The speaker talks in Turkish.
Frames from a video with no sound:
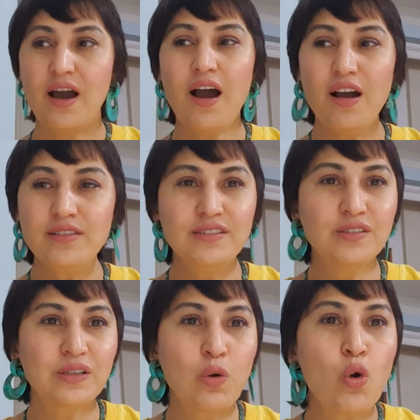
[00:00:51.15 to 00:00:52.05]

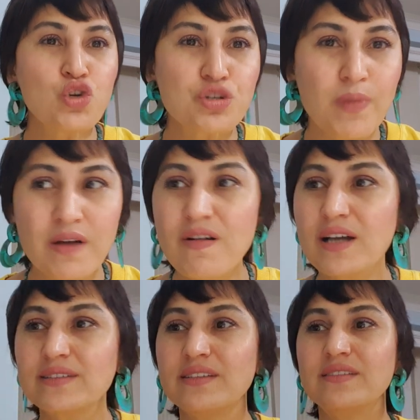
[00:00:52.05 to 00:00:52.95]
Artık koşma
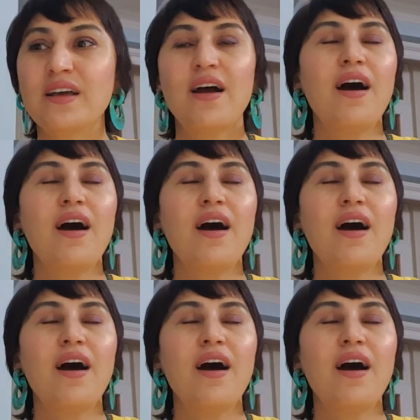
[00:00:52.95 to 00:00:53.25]
vaktin